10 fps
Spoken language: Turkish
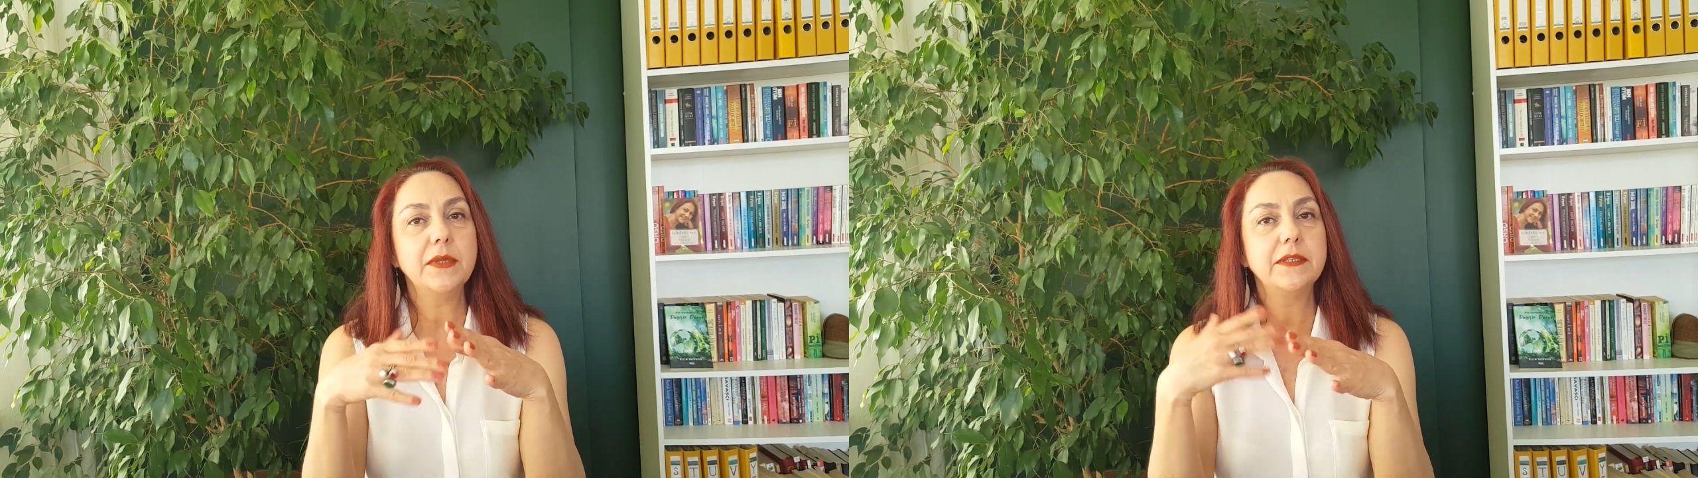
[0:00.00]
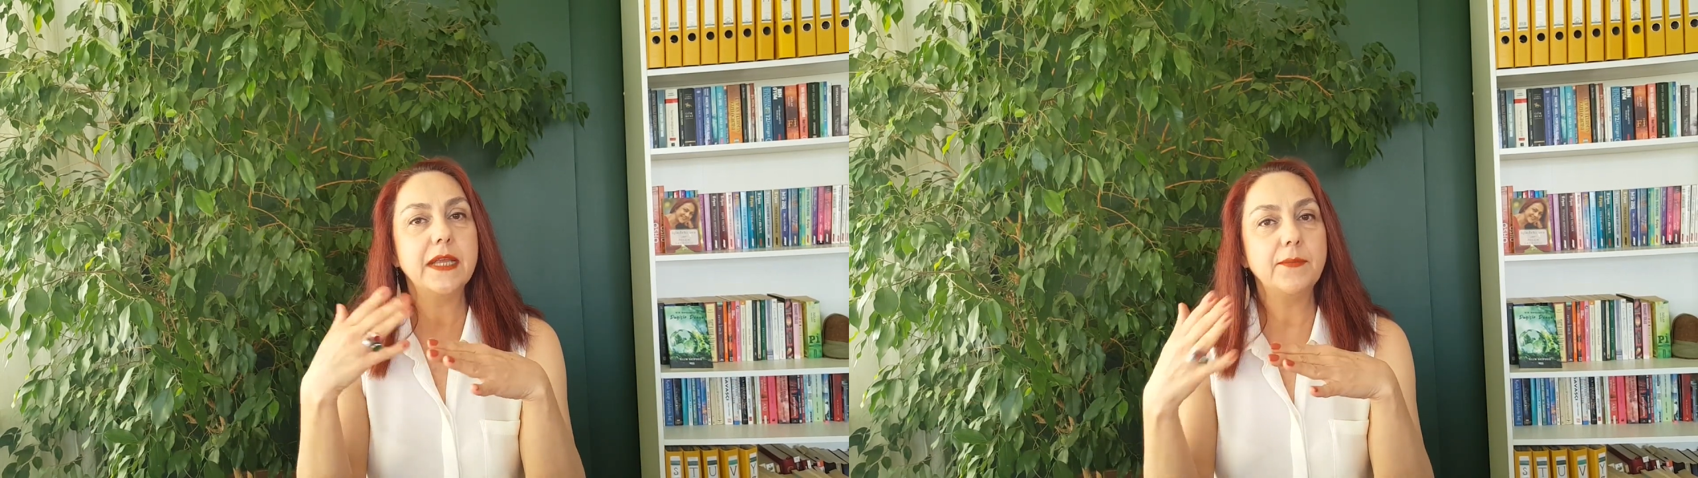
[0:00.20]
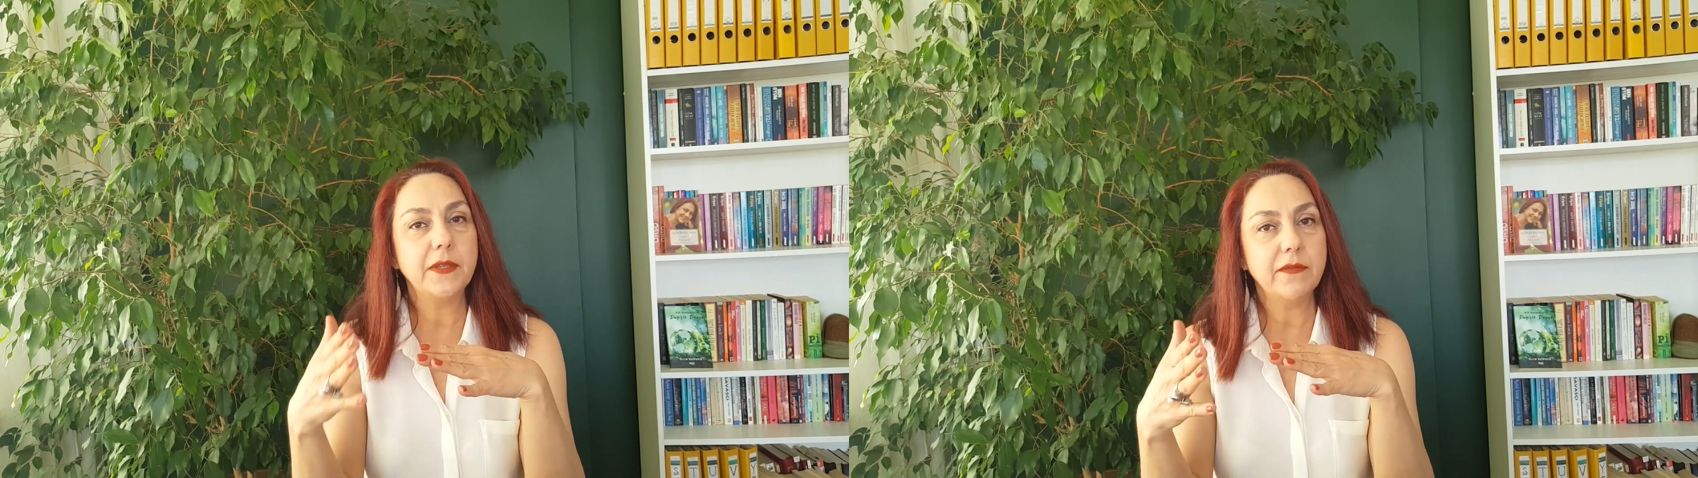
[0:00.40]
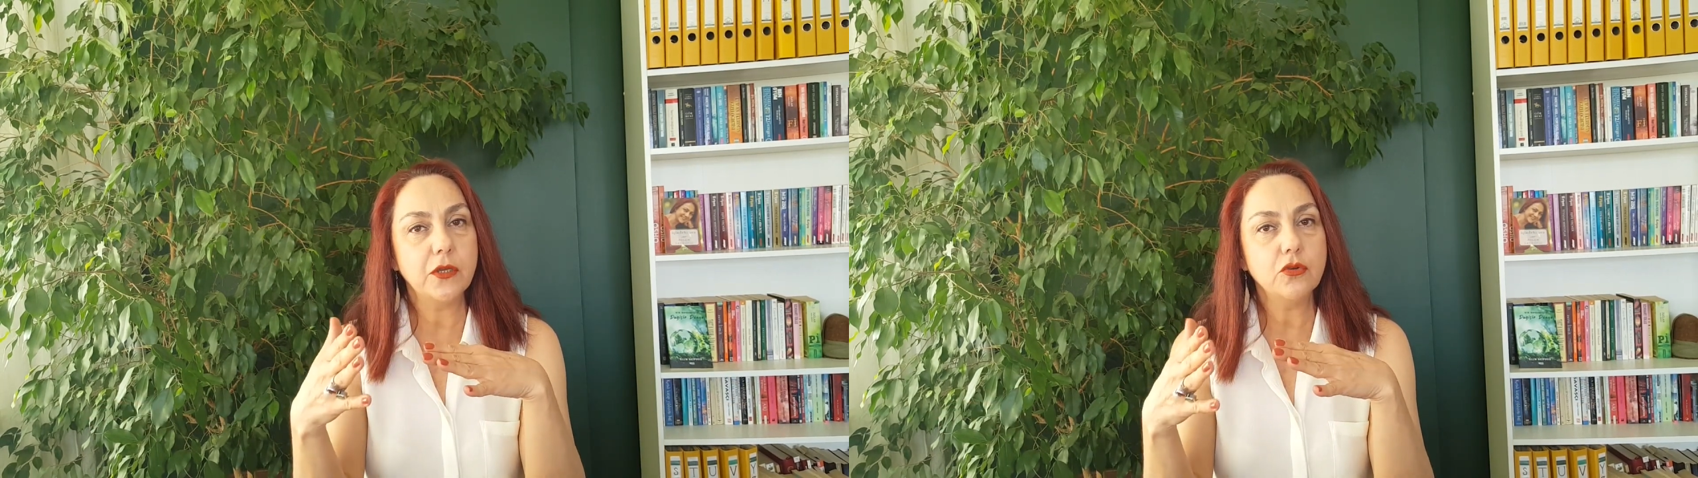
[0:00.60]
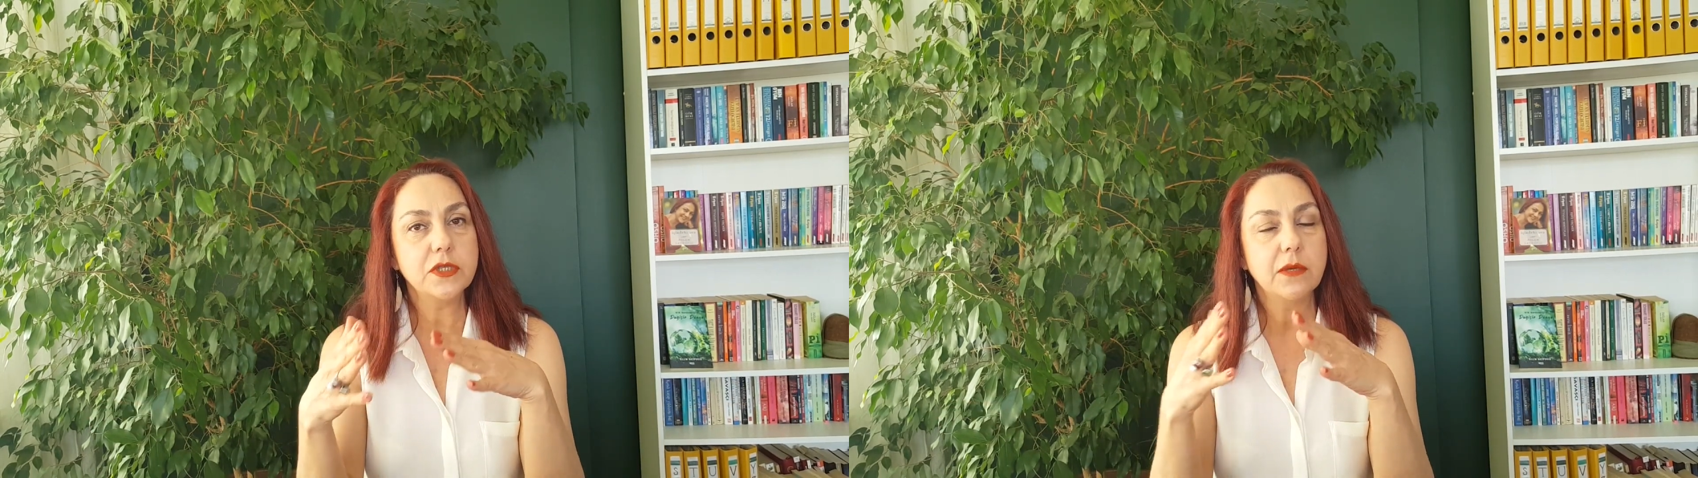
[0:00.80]
bir tepki
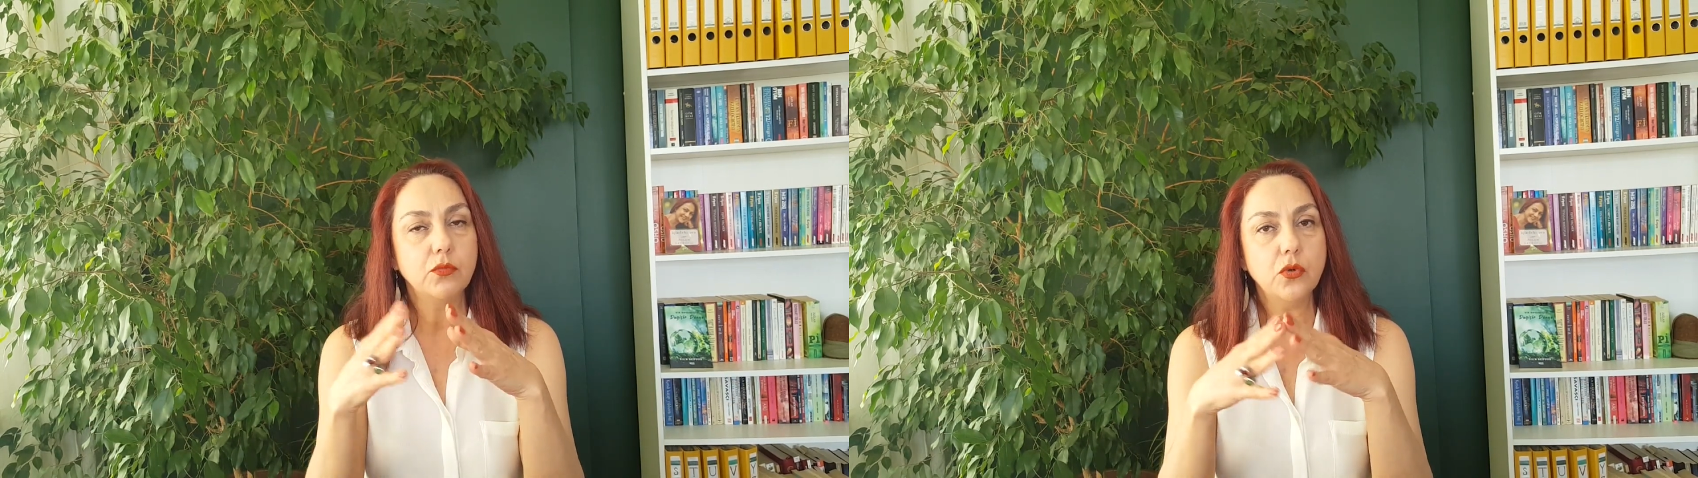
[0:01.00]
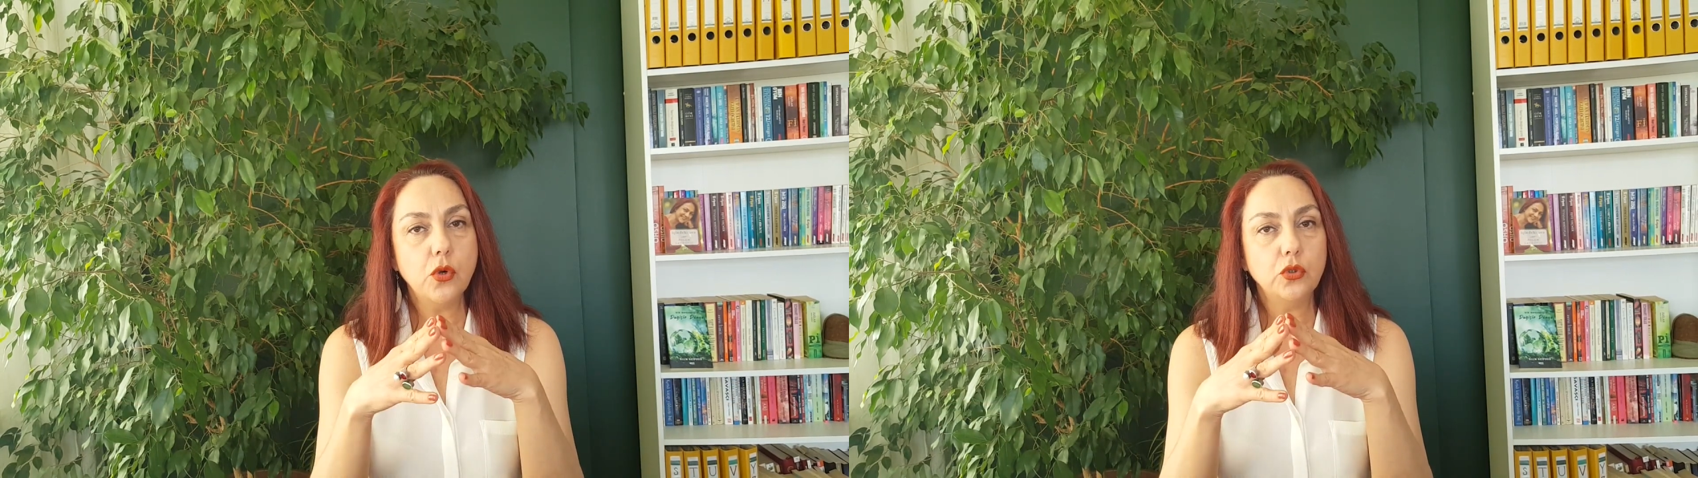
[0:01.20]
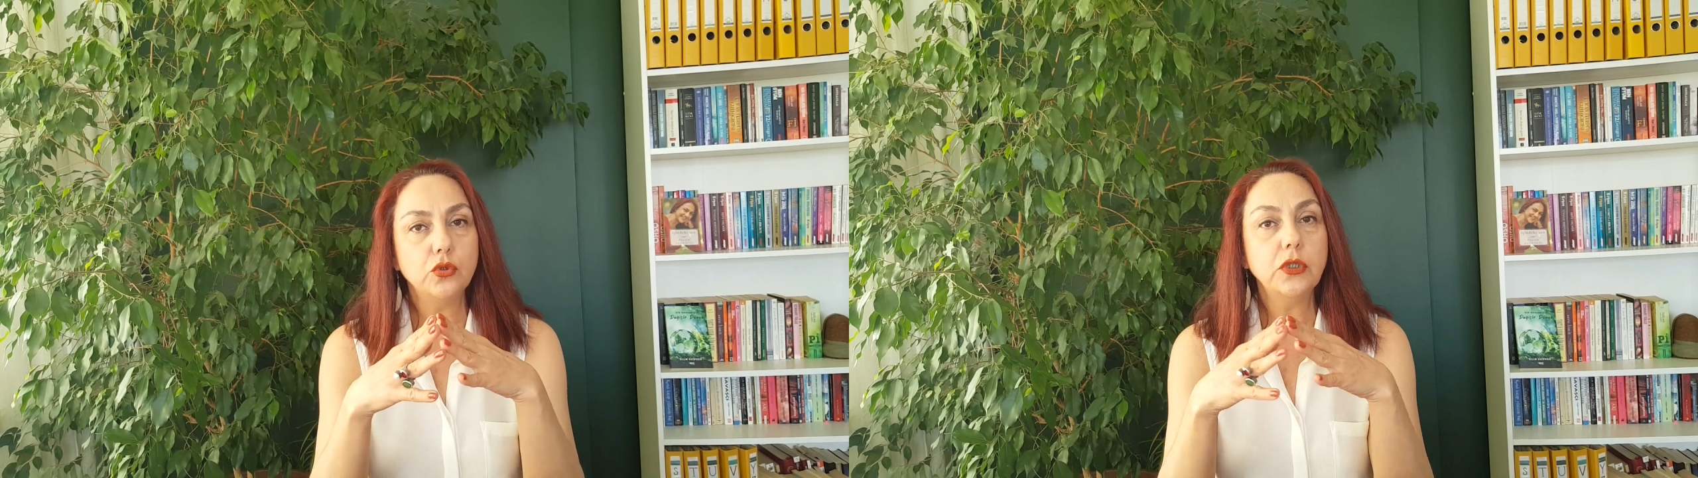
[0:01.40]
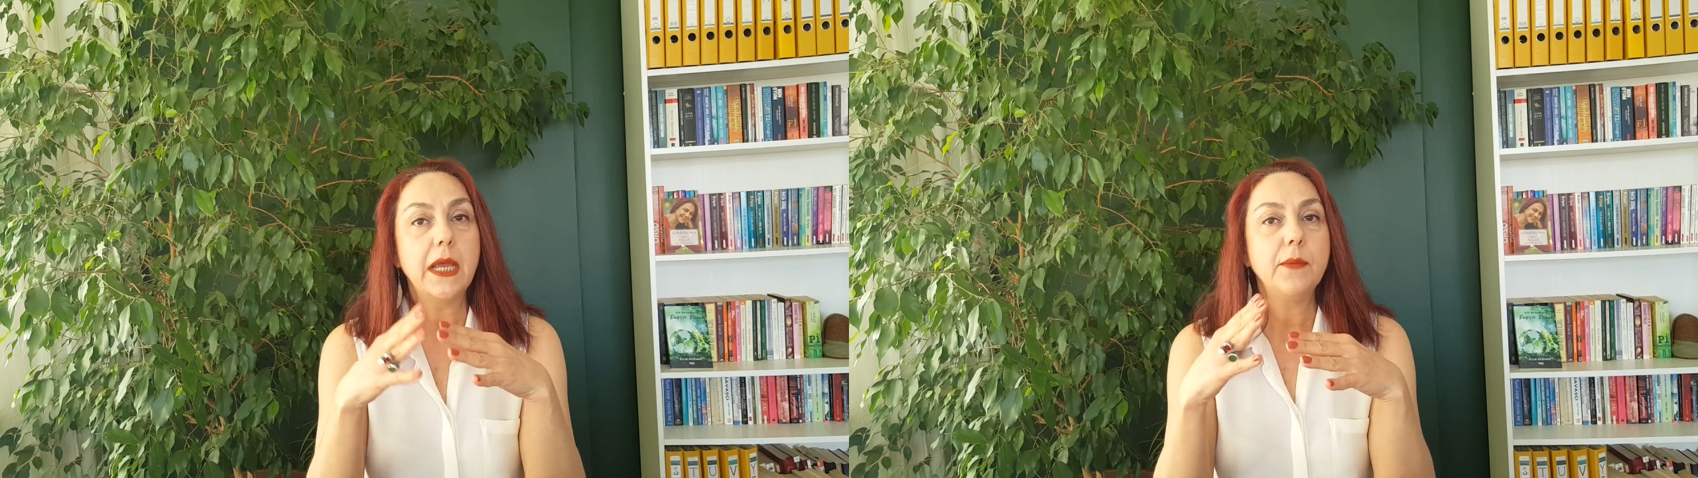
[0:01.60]
veriyorsa bu onun